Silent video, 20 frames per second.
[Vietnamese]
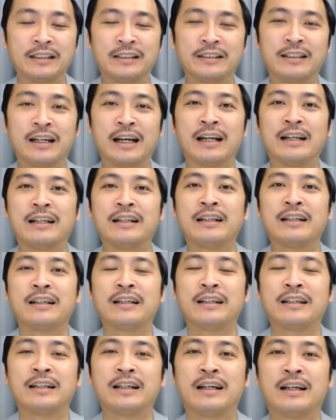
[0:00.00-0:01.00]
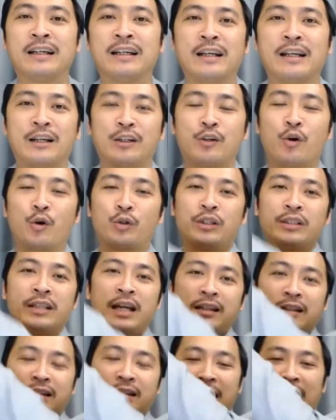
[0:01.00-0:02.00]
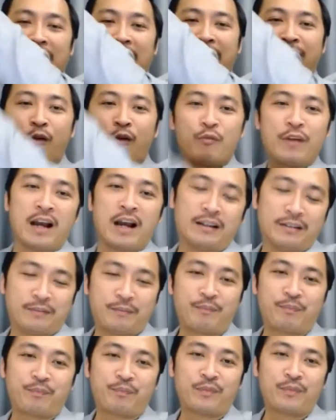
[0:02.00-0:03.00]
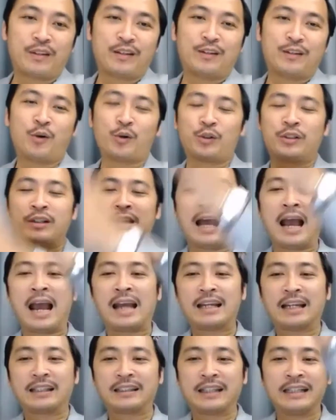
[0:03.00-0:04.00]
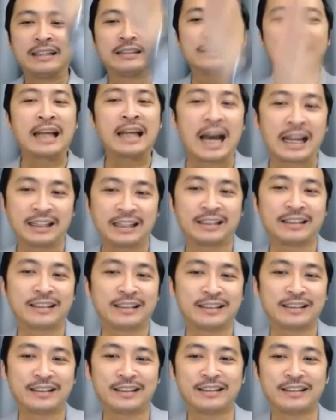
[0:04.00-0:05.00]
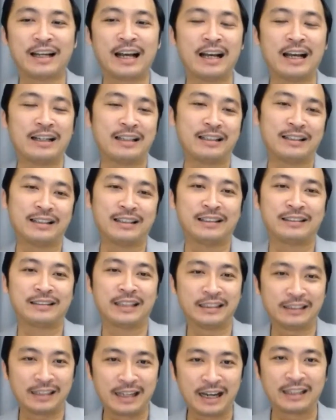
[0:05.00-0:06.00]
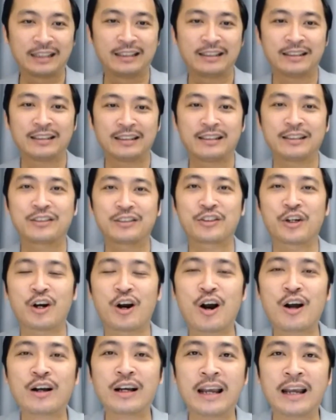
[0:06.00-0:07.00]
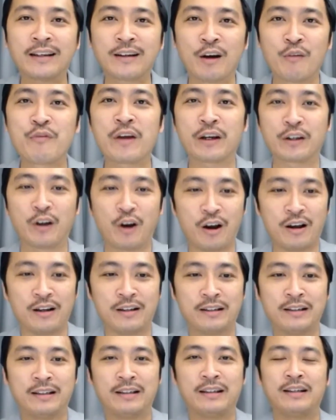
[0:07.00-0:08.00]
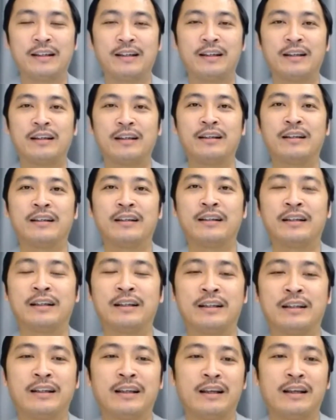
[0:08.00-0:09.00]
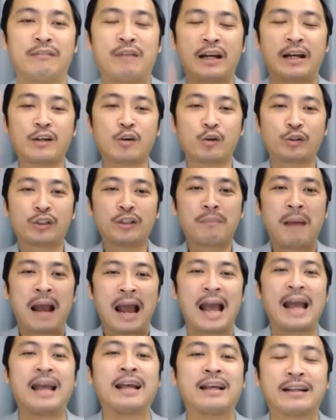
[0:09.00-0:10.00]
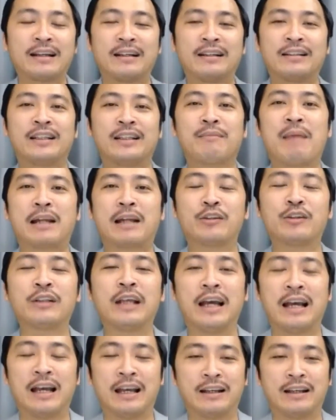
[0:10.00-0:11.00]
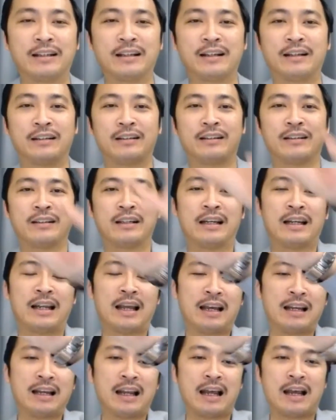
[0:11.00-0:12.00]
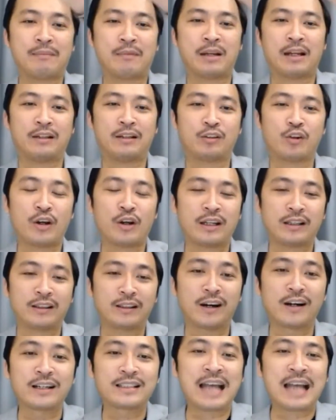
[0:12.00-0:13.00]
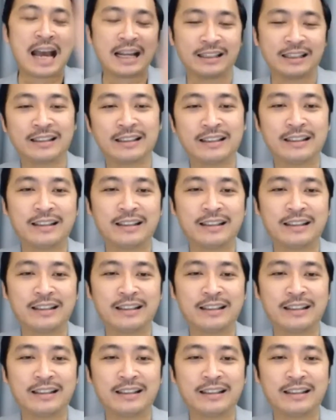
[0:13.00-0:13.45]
Đấy chưa? Đấy. Cột thứ nhất là công việc, cột thứ hai là tính tiền. Đấy chưa? Tính tiền cho cái công việc đó. Đấy. Và cái cột thứ ba thì bạn có thể là gọi là thời gian.